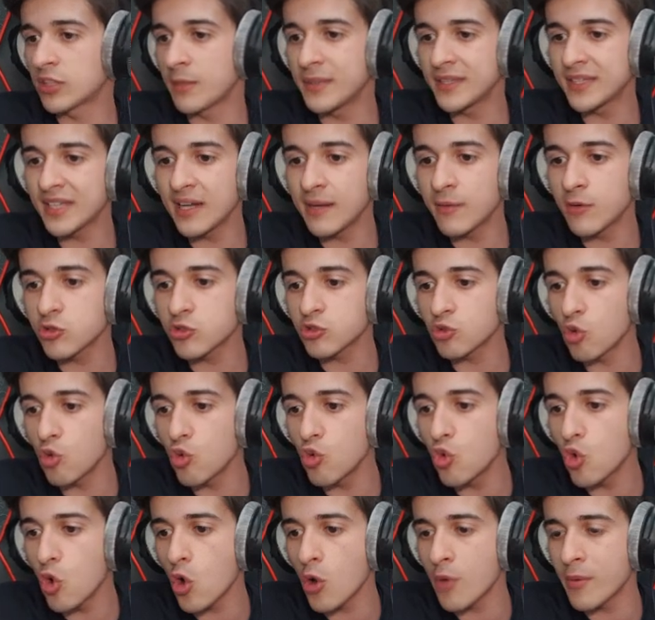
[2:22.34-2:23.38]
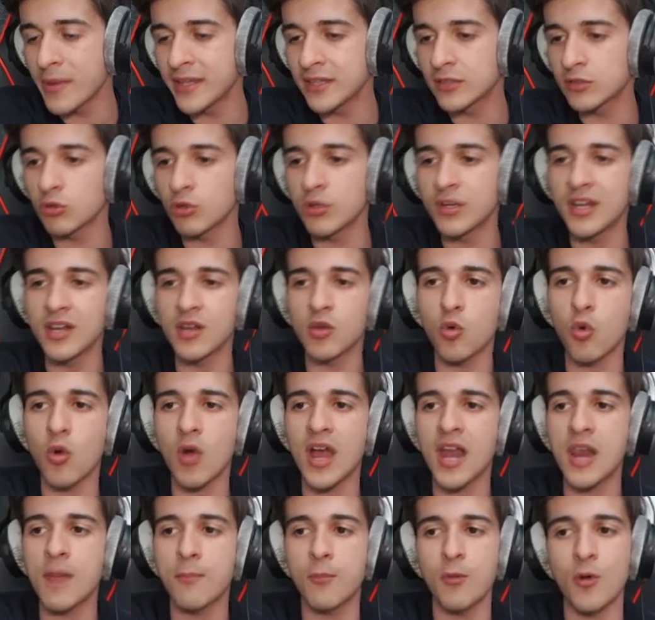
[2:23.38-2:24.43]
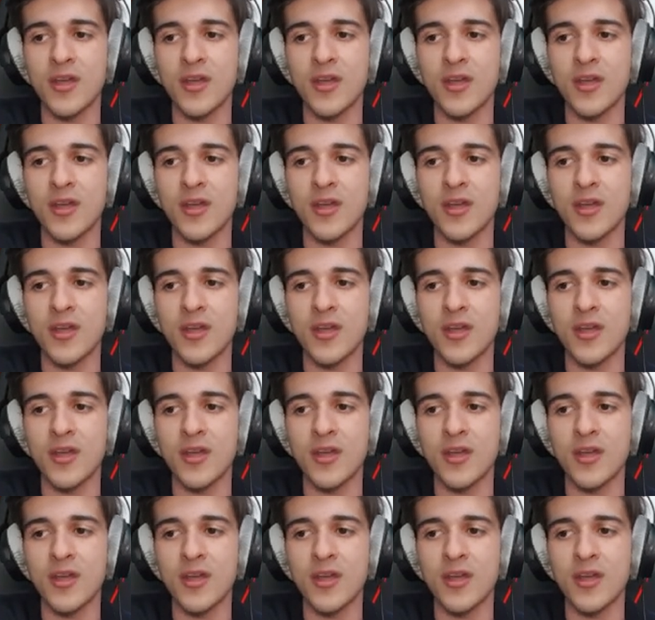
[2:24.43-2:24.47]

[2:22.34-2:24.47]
también tenemos un nuevo evento en el cual,